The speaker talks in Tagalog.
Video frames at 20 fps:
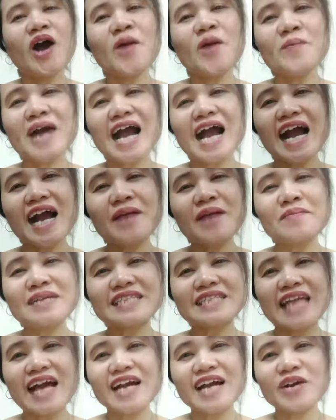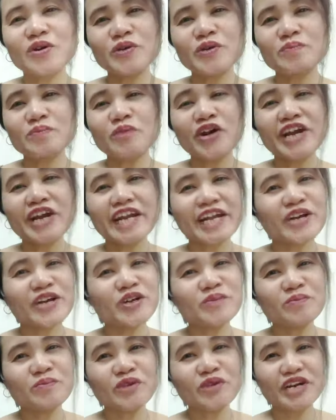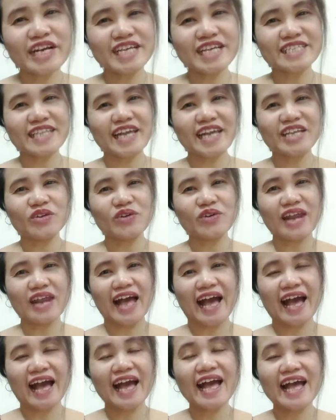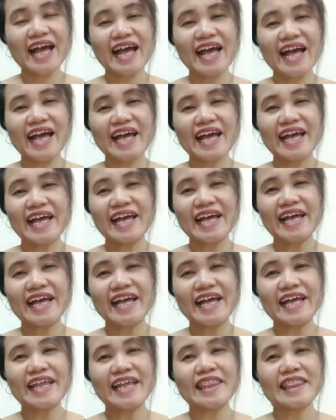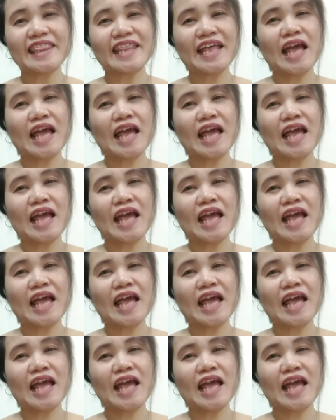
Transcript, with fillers: Mga kabatang, good morning, good morning sa inyong lahat.